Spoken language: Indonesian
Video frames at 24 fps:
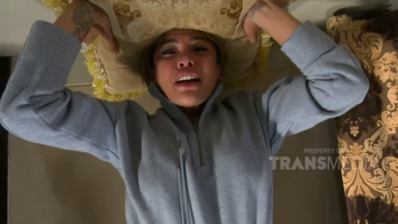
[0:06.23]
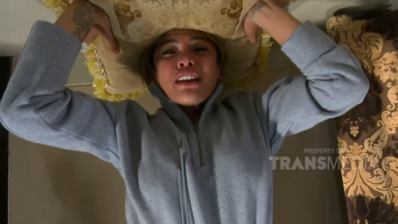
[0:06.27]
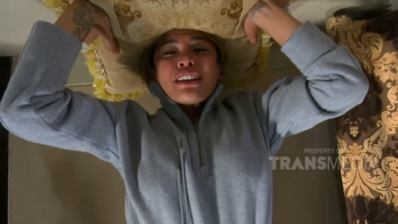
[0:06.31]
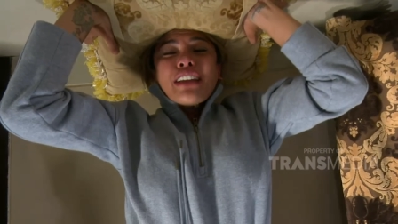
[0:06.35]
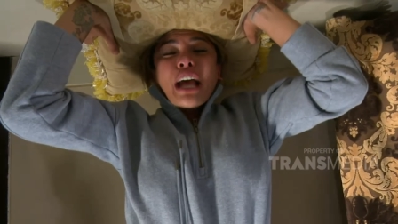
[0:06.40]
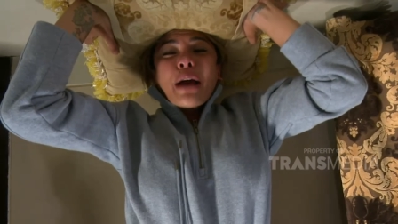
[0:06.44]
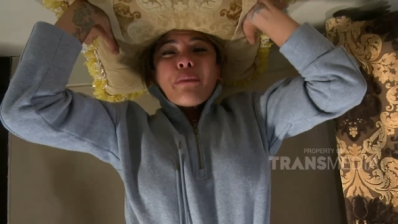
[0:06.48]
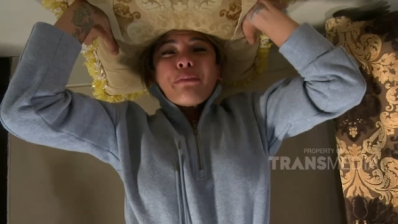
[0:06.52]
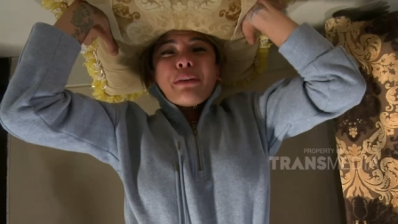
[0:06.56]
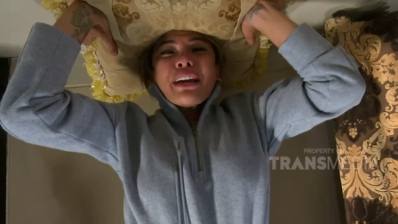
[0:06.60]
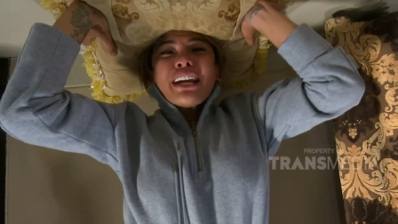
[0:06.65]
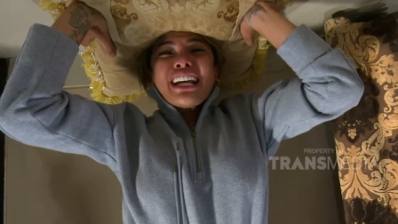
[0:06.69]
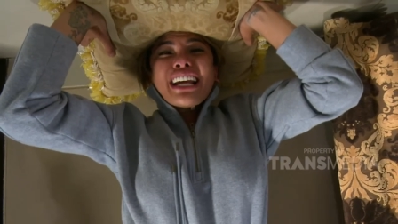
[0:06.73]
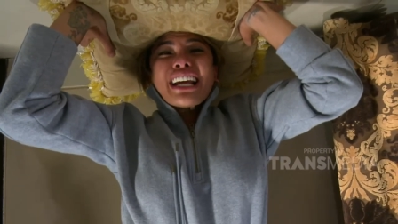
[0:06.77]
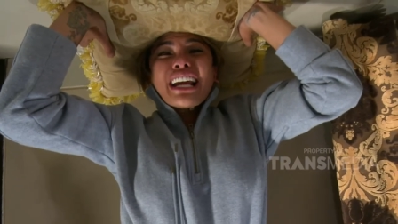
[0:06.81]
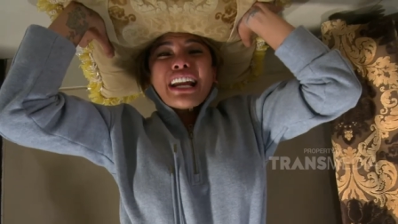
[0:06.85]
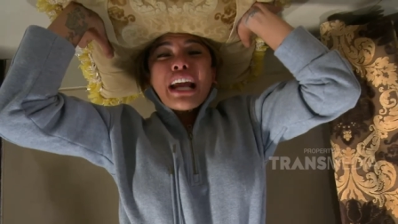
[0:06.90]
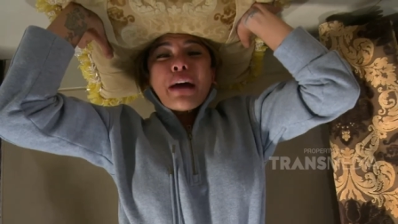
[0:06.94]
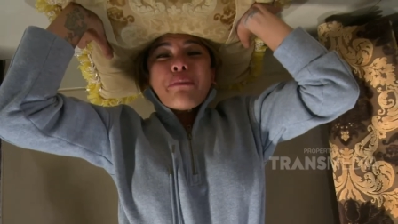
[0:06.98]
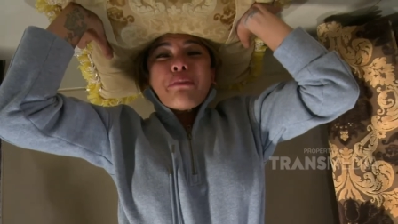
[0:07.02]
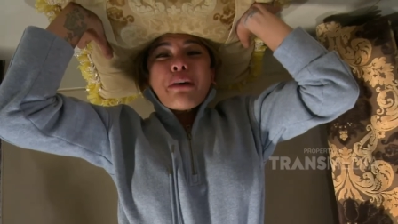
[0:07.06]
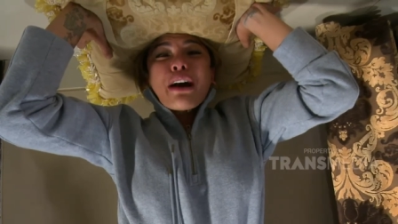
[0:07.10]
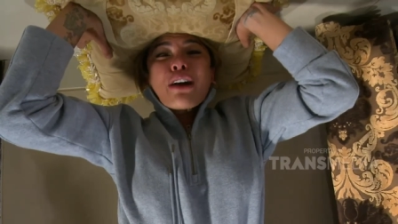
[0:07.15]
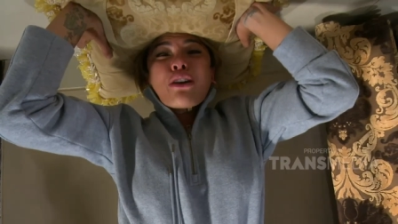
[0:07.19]
Tapi ini
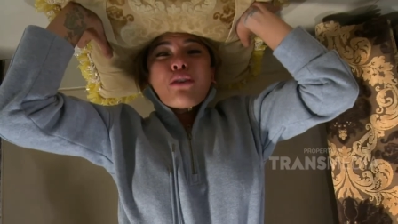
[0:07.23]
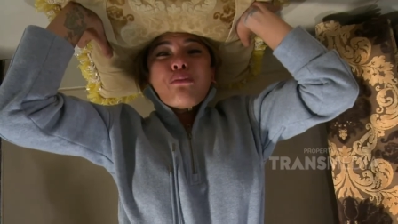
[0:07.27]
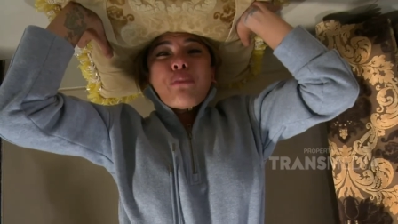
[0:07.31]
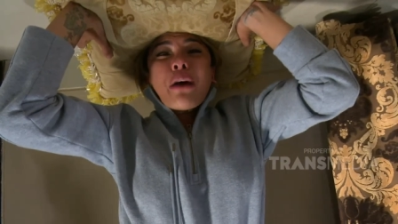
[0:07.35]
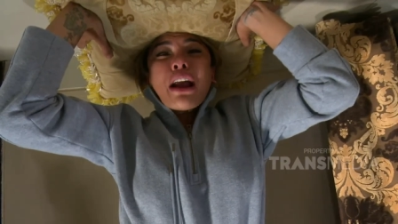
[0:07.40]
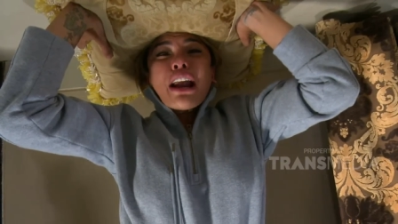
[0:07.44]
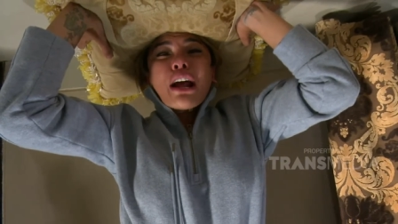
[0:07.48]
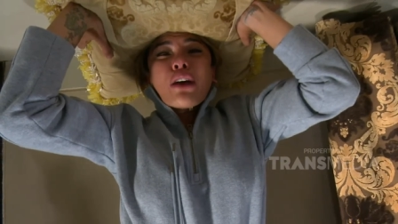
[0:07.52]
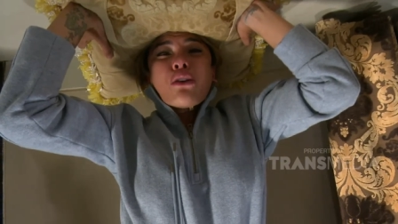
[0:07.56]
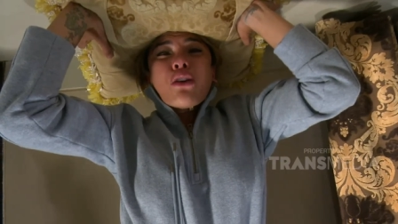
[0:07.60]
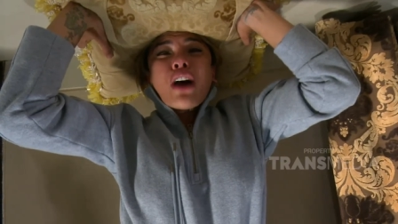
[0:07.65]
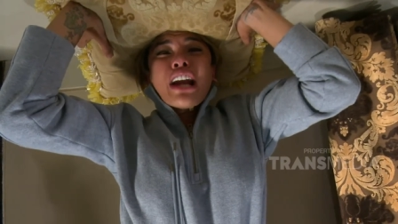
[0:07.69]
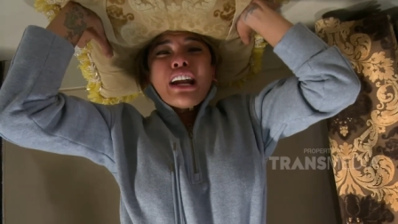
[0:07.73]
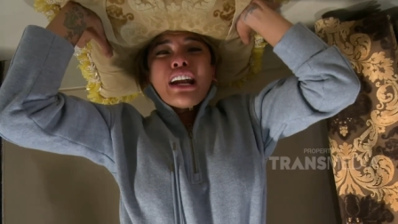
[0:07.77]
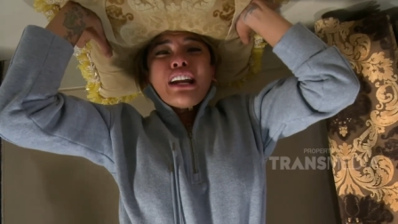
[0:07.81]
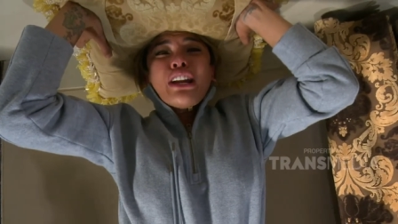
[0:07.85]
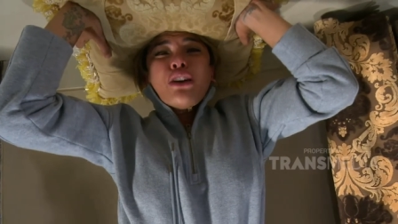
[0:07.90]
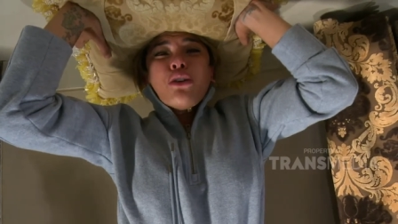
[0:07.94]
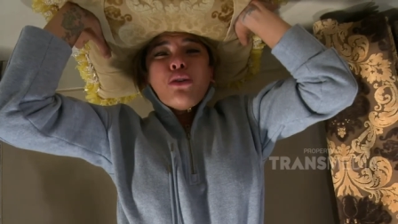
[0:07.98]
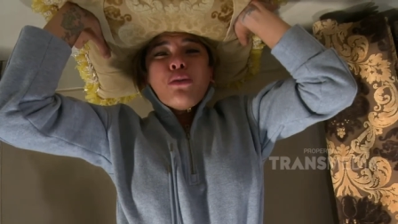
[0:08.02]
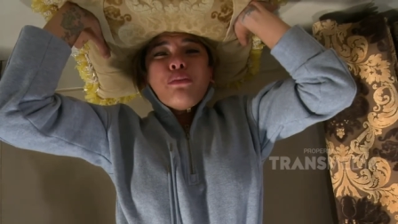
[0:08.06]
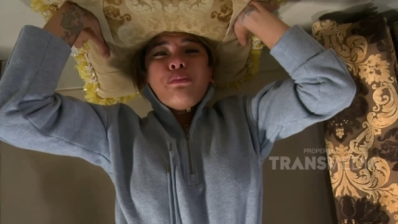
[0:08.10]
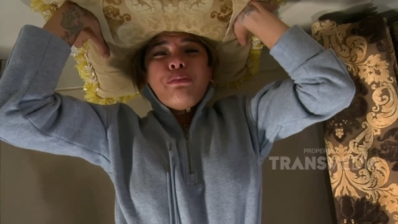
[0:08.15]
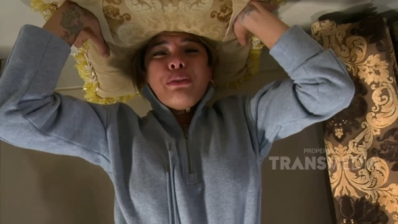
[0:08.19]
kenapa kepala gue ada di
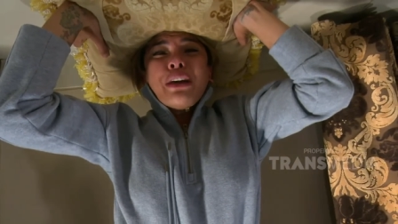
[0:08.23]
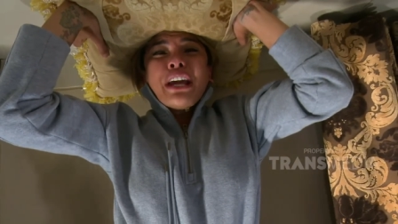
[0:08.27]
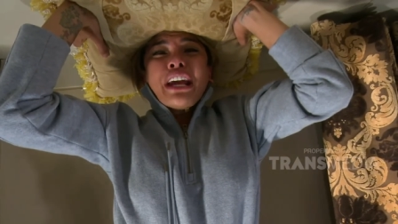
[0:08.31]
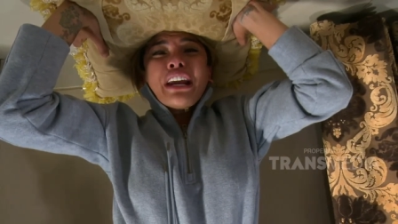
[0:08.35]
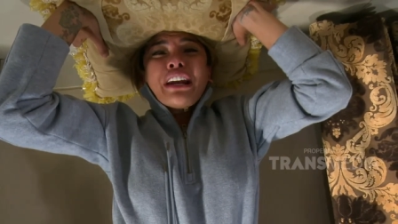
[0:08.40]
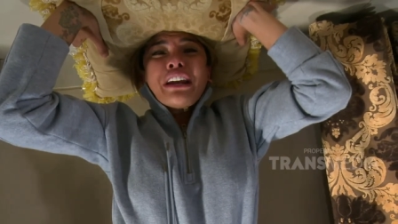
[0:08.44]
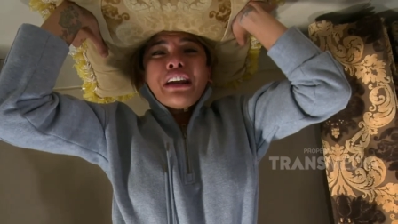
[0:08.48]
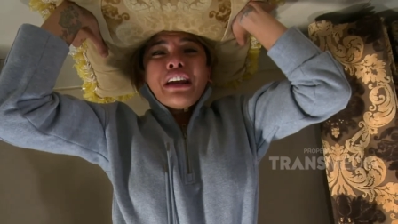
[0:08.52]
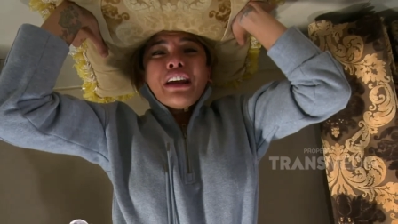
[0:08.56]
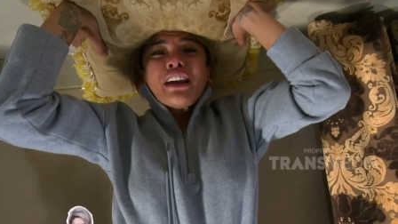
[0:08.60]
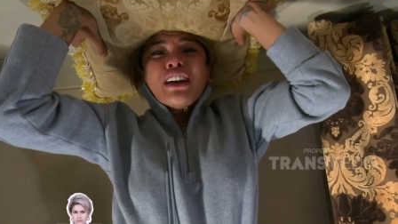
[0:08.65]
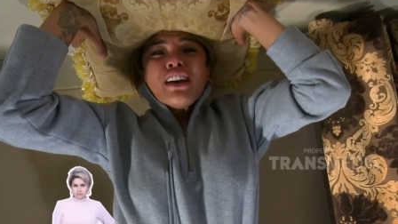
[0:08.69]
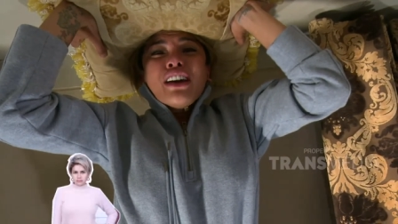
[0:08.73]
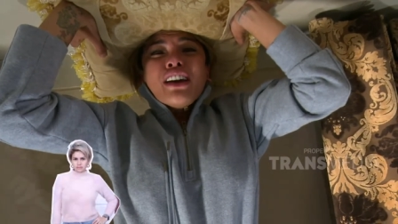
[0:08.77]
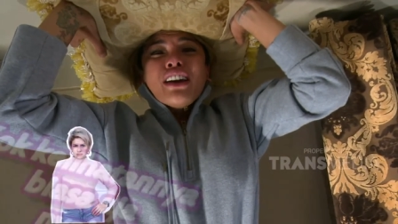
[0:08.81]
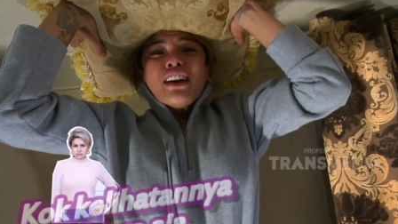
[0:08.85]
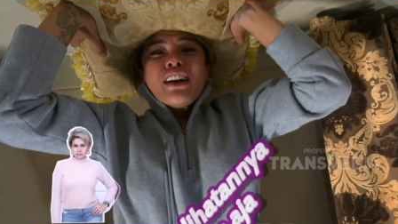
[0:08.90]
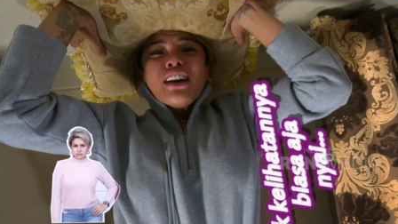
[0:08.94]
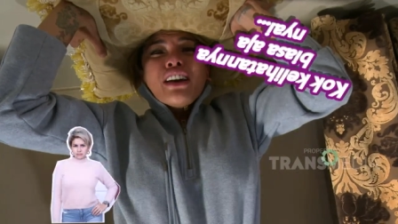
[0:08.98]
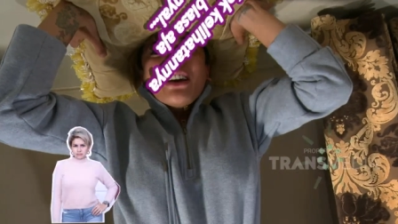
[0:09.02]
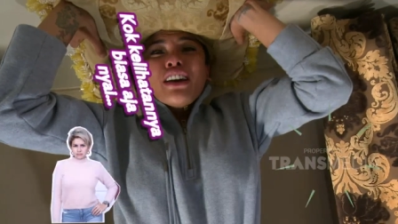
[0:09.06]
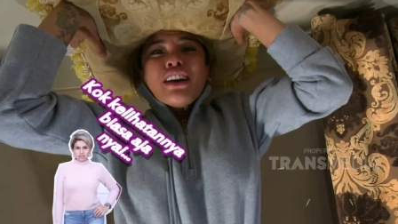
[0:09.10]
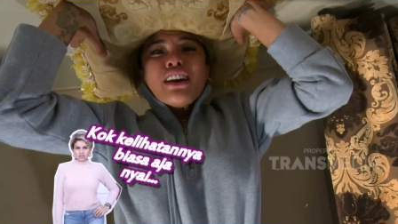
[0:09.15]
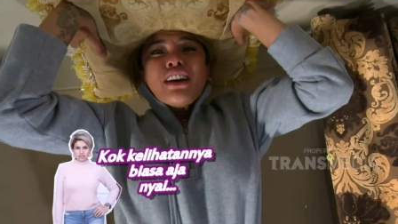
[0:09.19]
ubin.
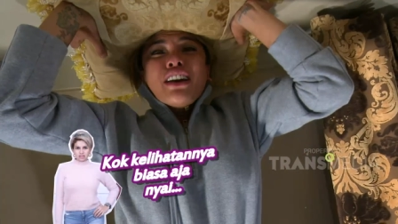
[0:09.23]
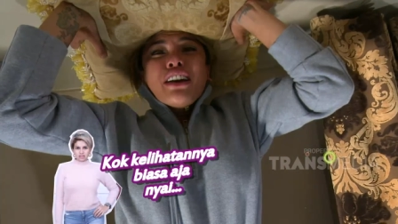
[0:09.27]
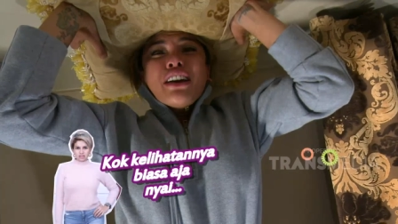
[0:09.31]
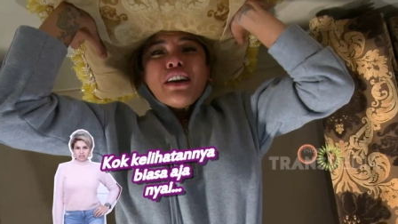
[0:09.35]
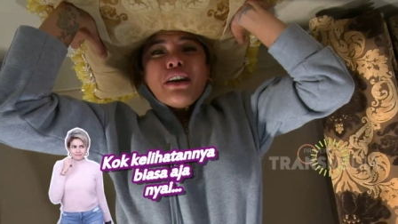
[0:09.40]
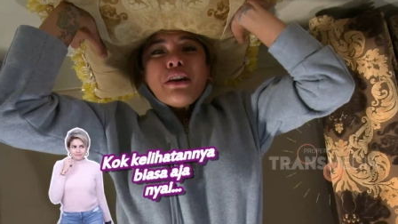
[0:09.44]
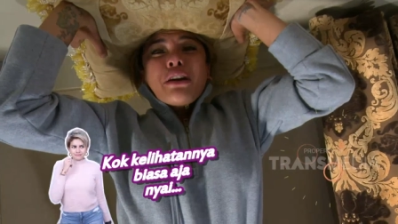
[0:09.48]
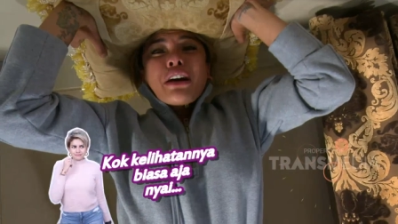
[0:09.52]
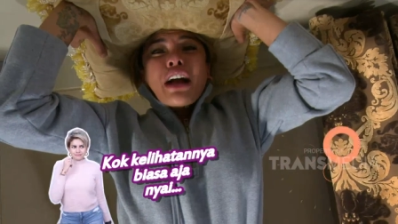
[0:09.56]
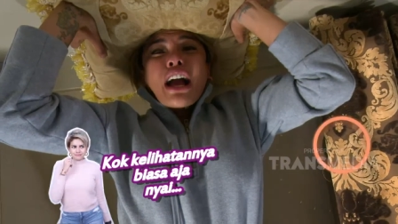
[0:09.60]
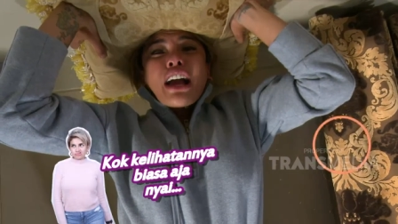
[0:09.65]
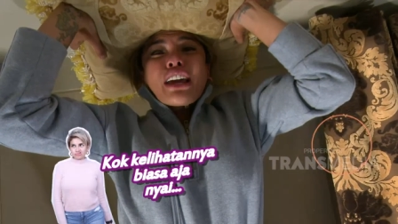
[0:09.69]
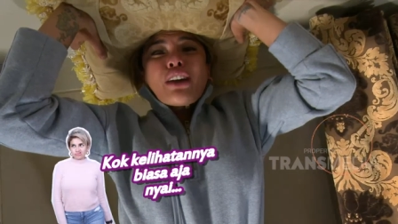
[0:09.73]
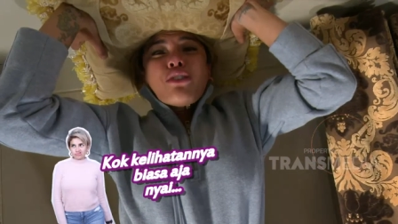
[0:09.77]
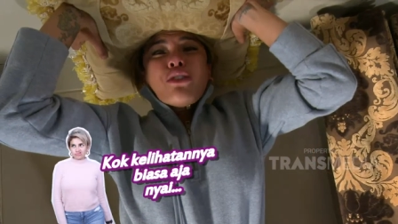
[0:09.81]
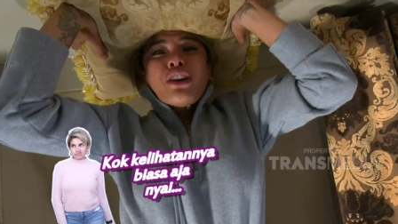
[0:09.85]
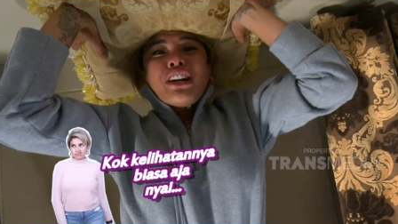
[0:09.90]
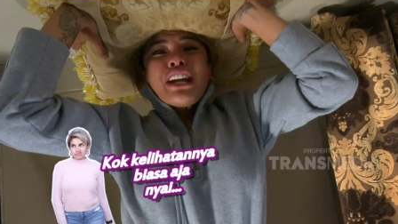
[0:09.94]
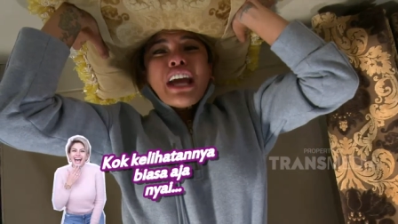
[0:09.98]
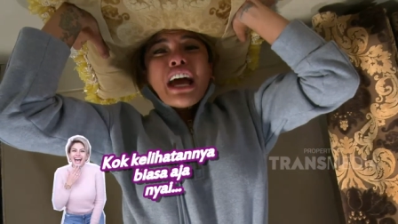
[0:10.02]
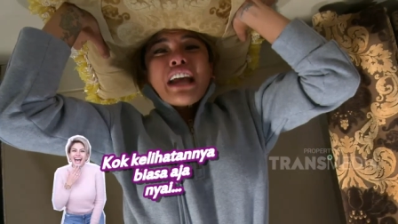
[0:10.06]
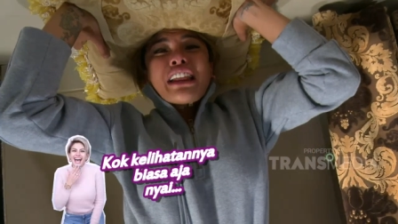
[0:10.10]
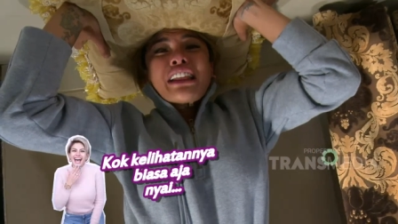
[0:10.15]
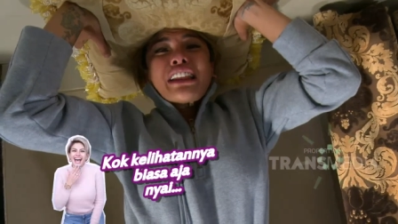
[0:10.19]
Kaki gue
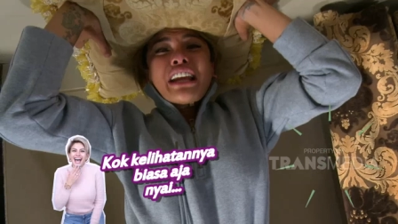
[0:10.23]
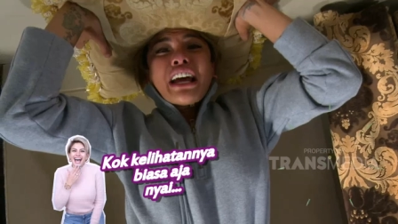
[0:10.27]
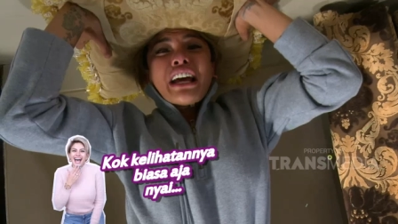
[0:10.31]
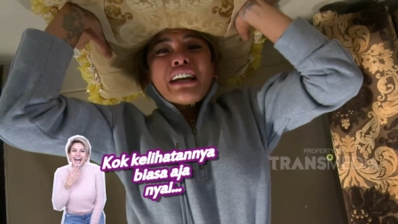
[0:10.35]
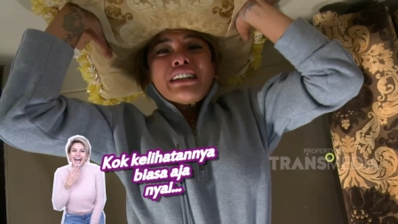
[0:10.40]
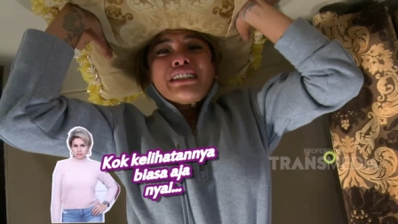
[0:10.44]
di atas.